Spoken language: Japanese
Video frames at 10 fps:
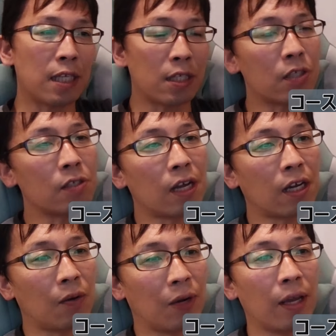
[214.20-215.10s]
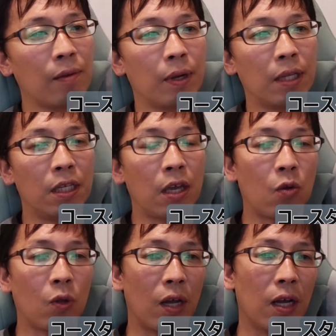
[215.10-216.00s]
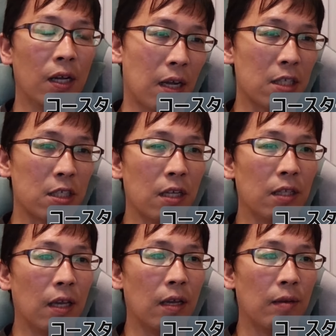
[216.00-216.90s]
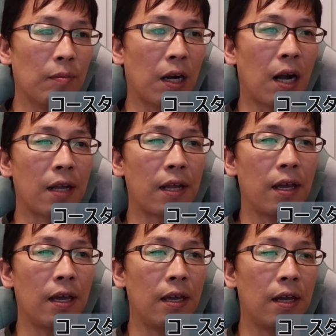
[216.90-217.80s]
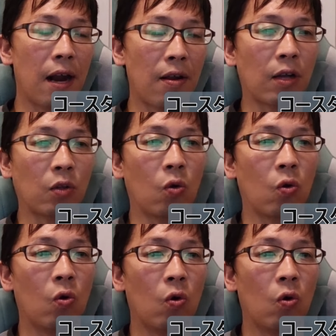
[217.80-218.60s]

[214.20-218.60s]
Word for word: セ2なんかはね、まあ、似たような感じなんで、まあ、借りられるかと